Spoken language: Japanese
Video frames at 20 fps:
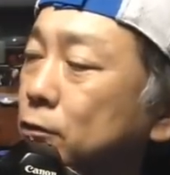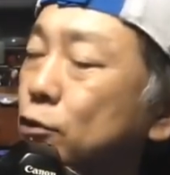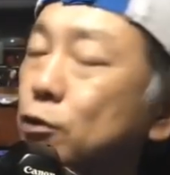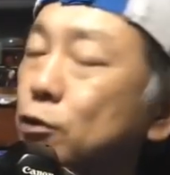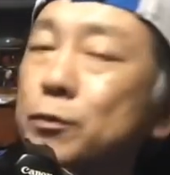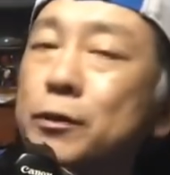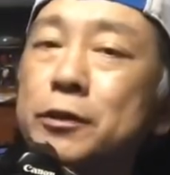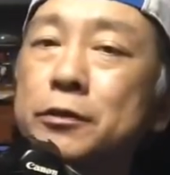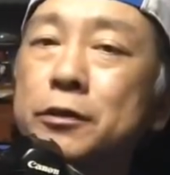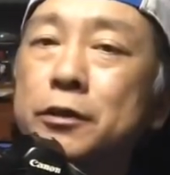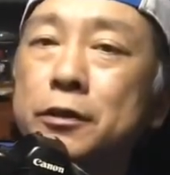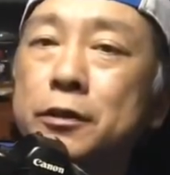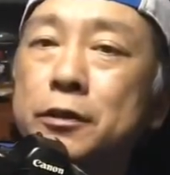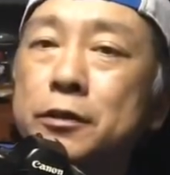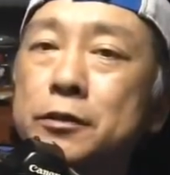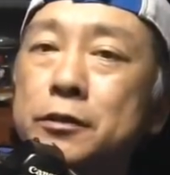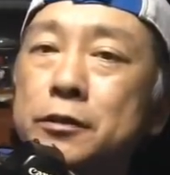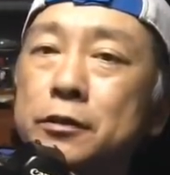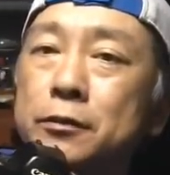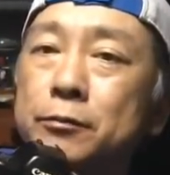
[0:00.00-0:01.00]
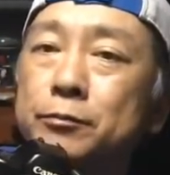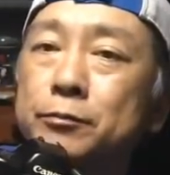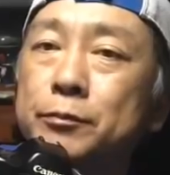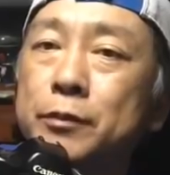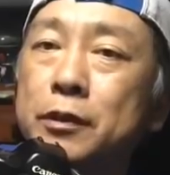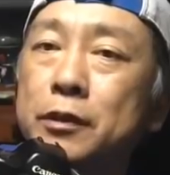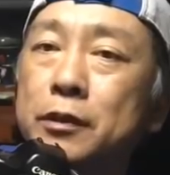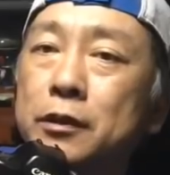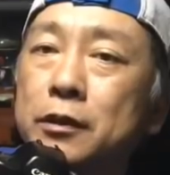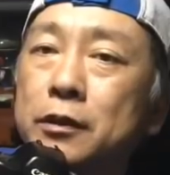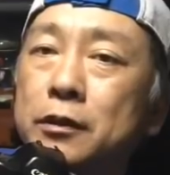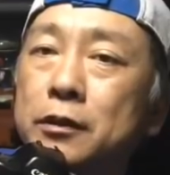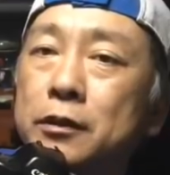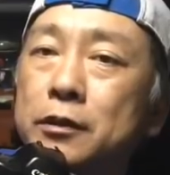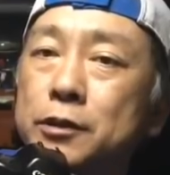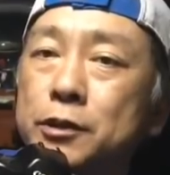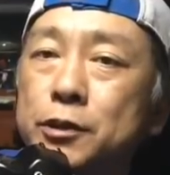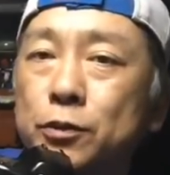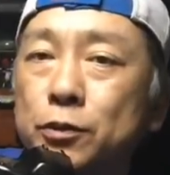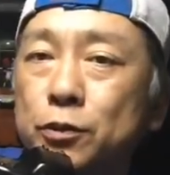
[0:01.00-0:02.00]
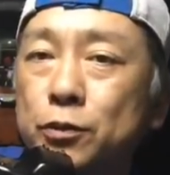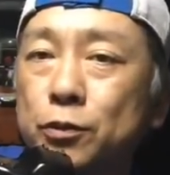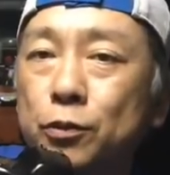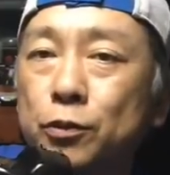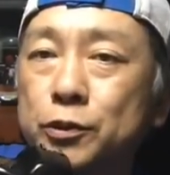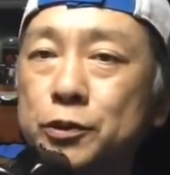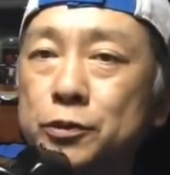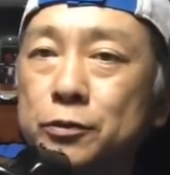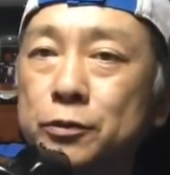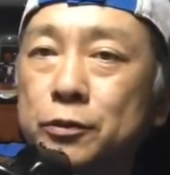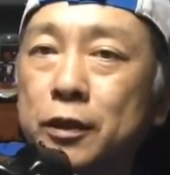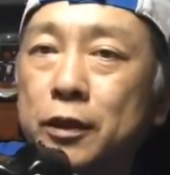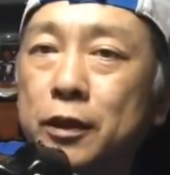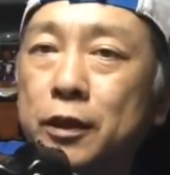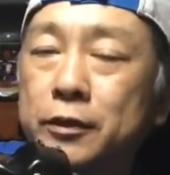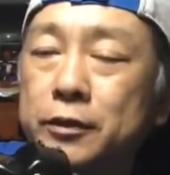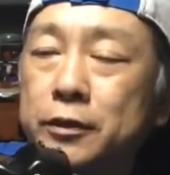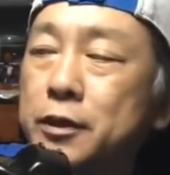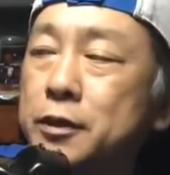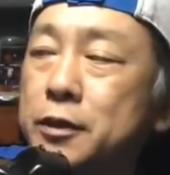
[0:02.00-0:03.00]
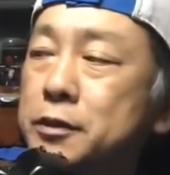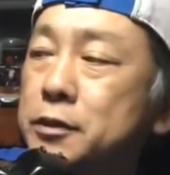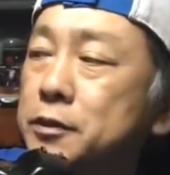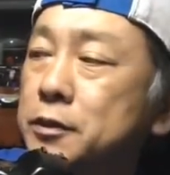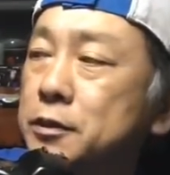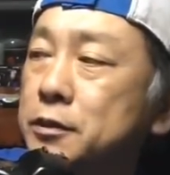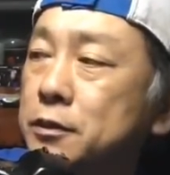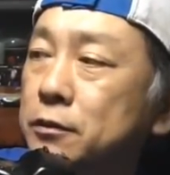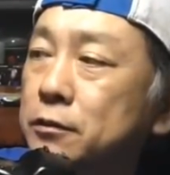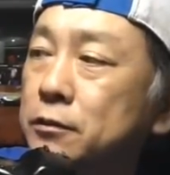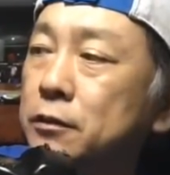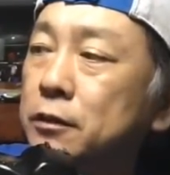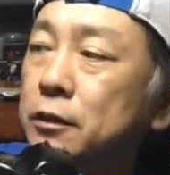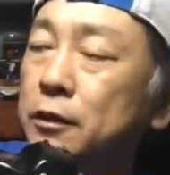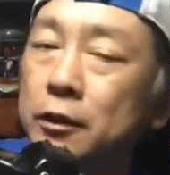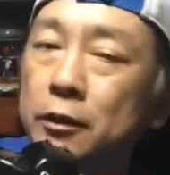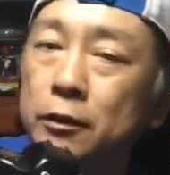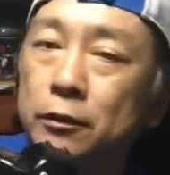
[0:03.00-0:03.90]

50D ですまあちょっとこっちの方が新しいですけど